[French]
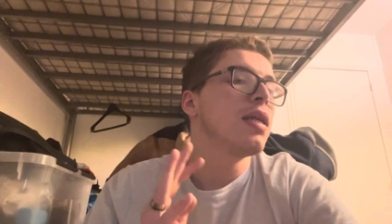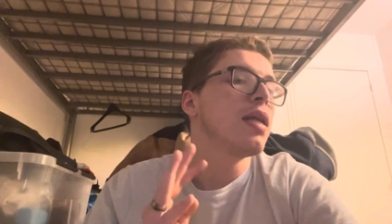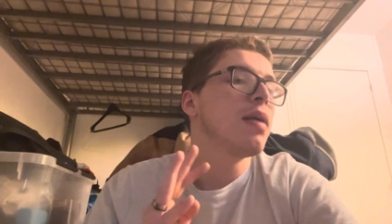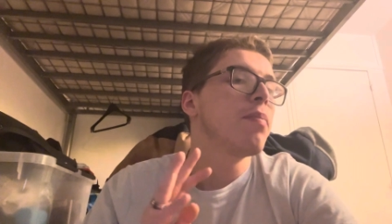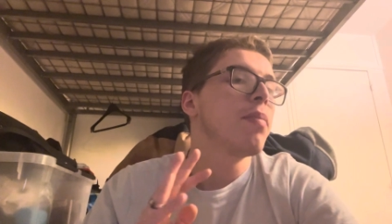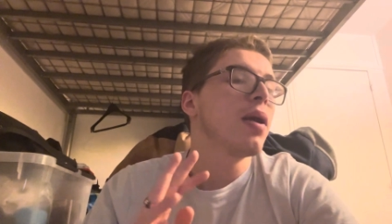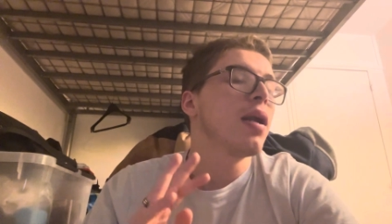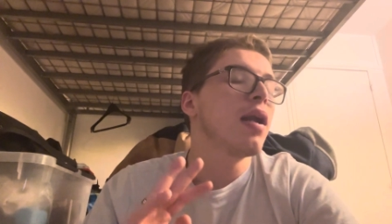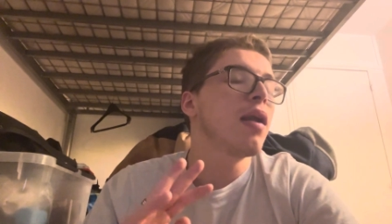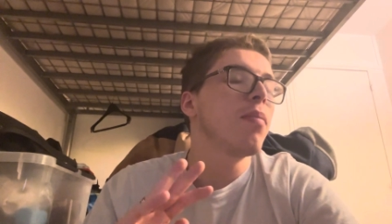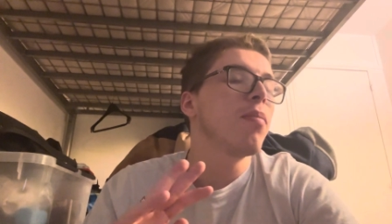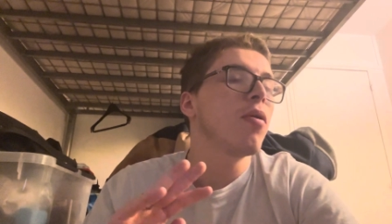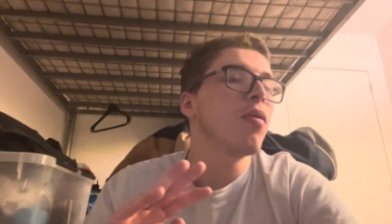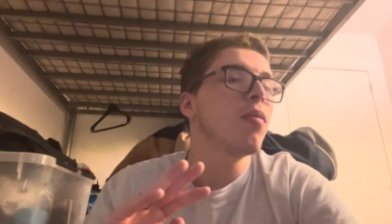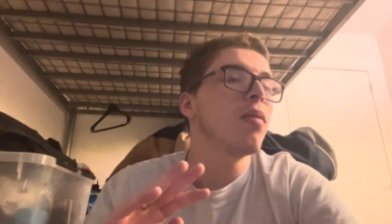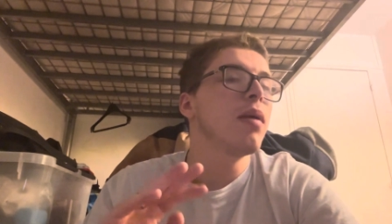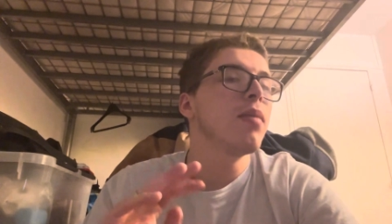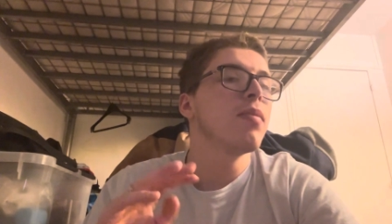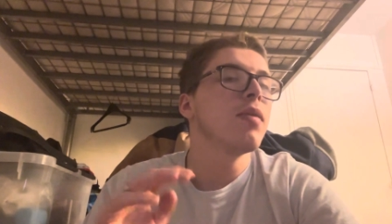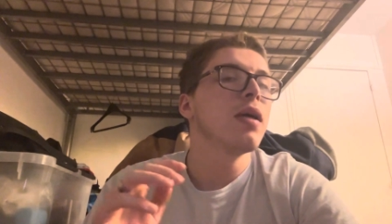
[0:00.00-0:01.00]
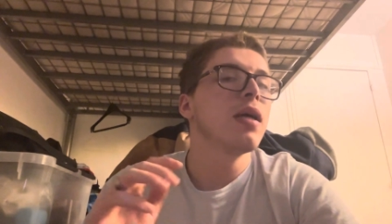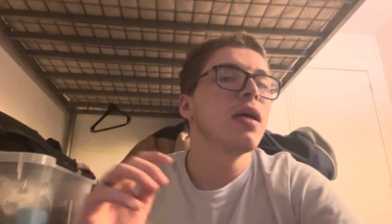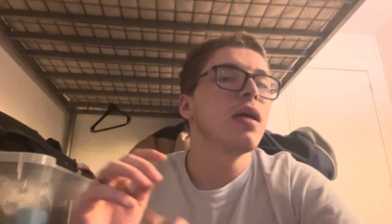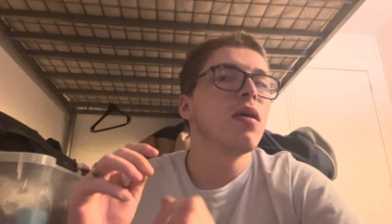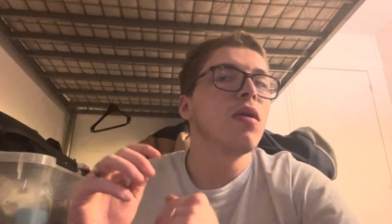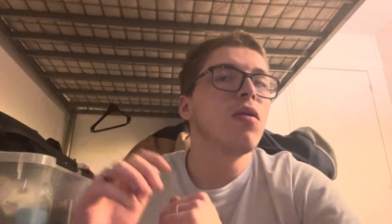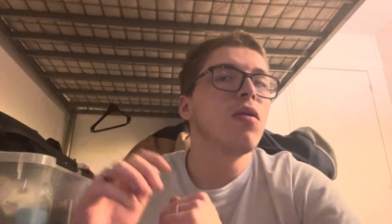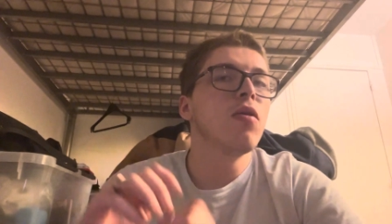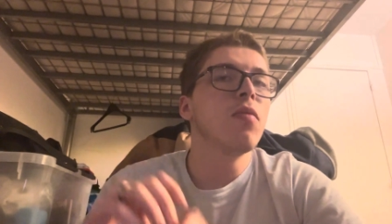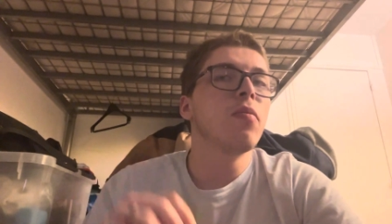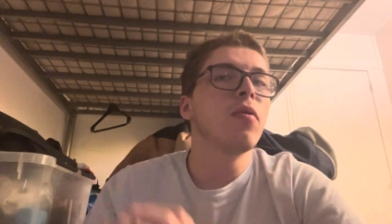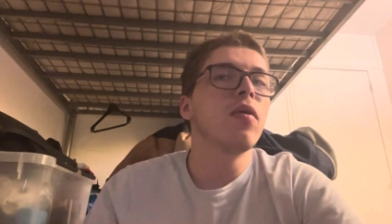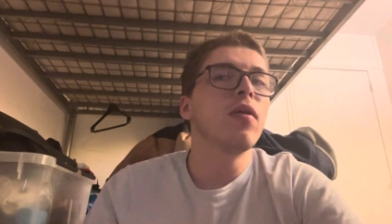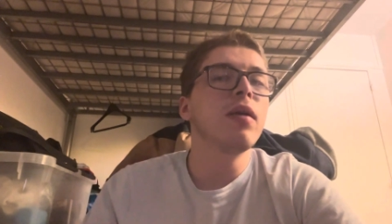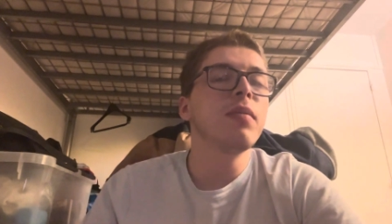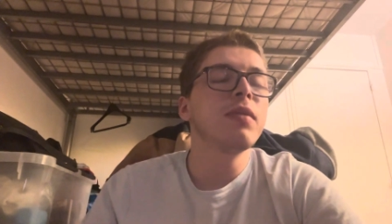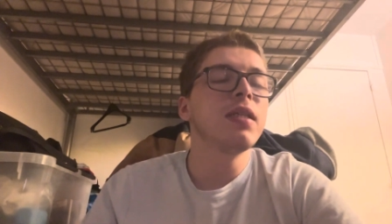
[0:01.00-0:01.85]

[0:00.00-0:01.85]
n'est pas là le problème. Le problème,